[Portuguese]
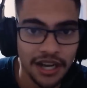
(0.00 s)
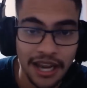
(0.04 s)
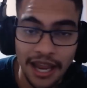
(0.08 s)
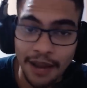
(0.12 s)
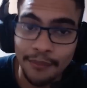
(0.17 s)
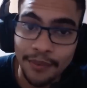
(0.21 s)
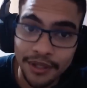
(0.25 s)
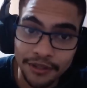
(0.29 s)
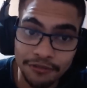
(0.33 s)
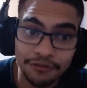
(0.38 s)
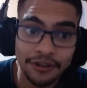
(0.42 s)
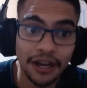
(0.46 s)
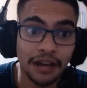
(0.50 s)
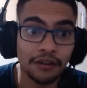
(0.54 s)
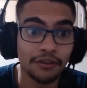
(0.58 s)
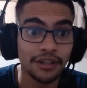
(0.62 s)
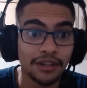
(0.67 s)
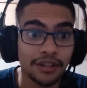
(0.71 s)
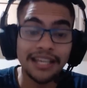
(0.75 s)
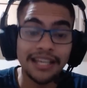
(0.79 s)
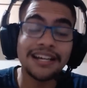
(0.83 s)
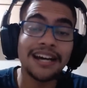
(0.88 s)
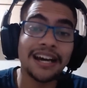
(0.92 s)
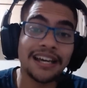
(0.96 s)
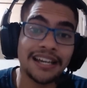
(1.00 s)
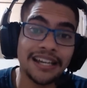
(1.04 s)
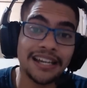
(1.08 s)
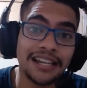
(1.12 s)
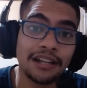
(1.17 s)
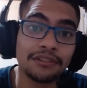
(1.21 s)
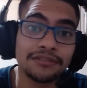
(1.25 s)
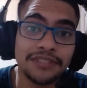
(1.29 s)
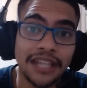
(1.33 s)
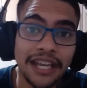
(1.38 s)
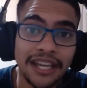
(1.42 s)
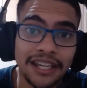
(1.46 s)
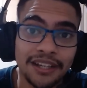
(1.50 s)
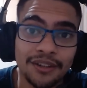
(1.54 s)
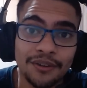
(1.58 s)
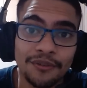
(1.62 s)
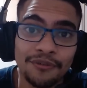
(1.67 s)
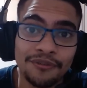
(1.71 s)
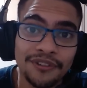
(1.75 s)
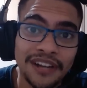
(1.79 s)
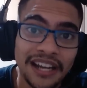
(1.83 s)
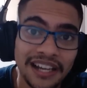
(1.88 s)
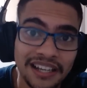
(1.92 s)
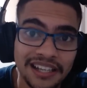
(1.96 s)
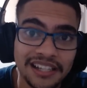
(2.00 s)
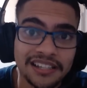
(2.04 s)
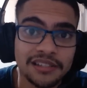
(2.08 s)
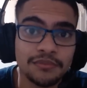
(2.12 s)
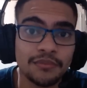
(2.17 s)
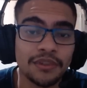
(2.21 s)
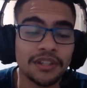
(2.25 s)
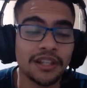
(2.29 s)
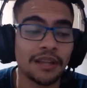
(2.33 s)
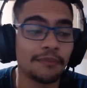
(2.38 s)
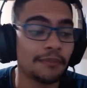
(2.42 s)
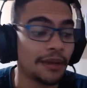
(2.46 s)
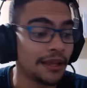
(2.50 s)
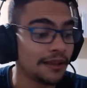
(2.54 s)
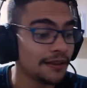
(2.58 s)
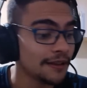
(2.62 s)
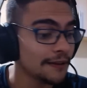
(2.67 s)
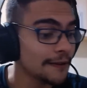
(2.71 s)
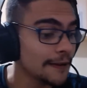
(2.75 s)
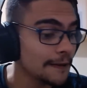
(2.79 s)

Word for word: É muito fraco. E Carilho é um técnico fraquíssimo também.